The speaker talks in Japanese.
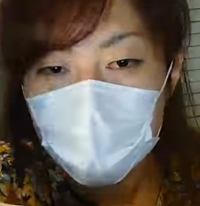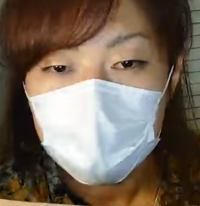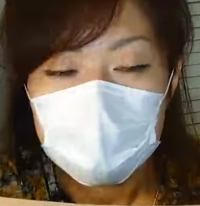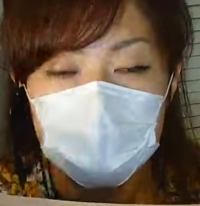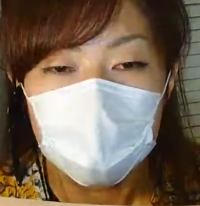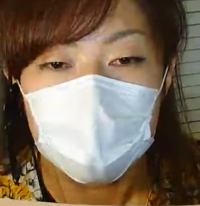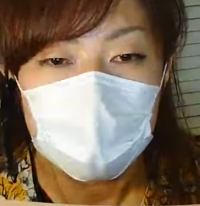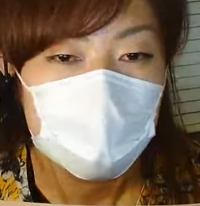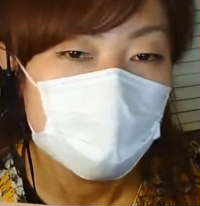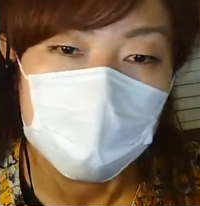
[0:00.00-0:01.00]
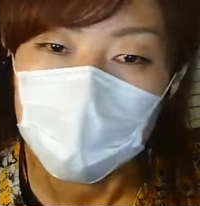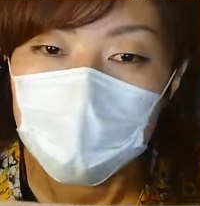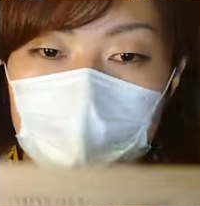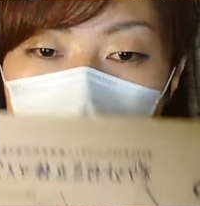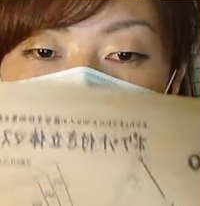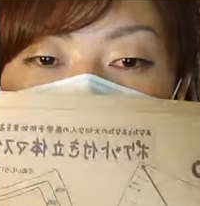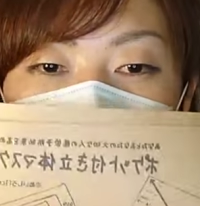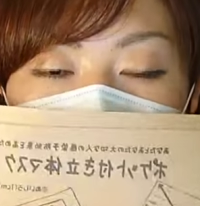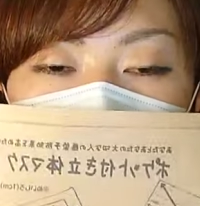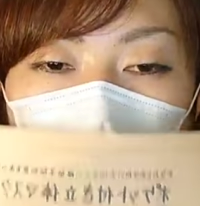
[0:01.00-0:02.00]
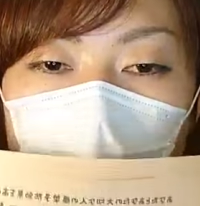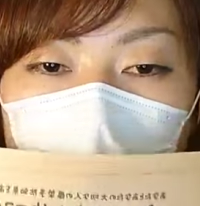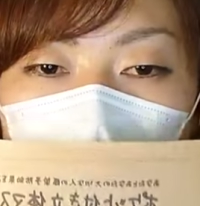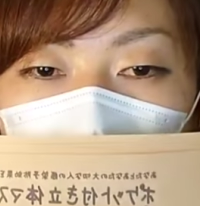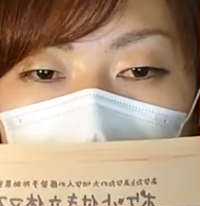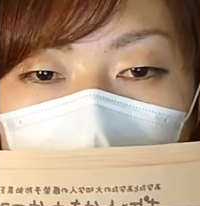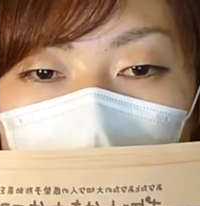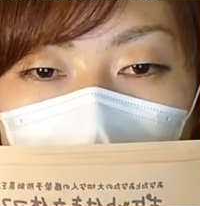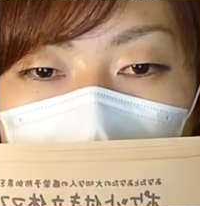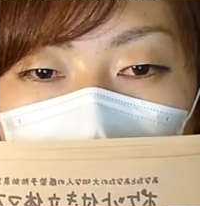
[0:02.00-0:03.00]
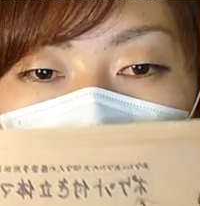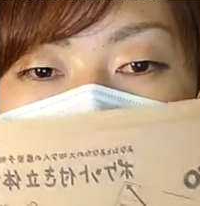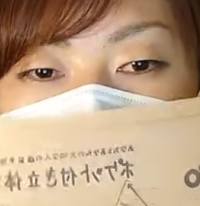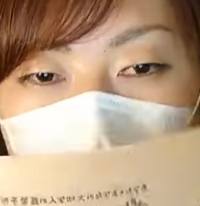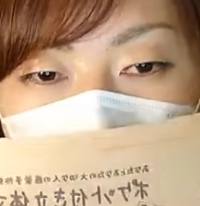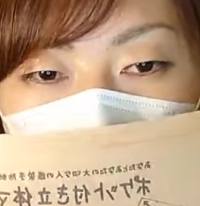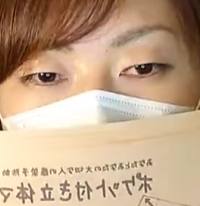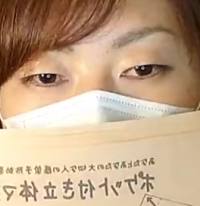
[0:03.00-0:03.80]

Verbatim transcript: なくても私手芸できるから型紙あったら作れるんだよなっていう